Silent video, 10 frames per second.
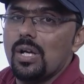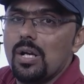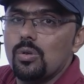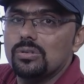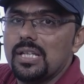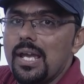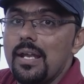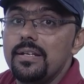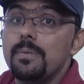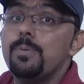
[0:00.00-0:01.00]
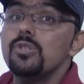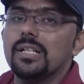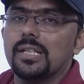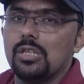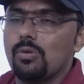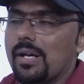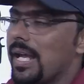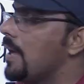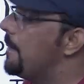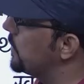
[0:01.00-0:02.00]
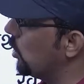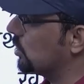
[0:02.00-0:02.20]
होता है डिफ्यूजन के द्वारा होता